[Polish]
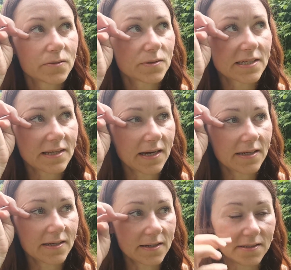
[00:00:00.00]
które
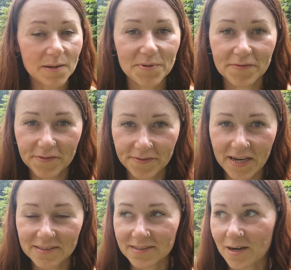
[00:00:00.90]
daje najpierw
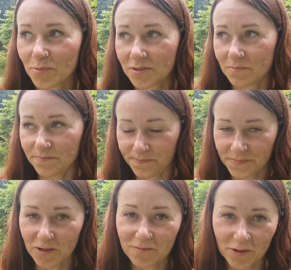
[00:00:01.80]
kwiaty, a potem
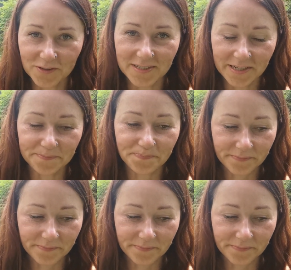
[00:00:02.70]
owoce.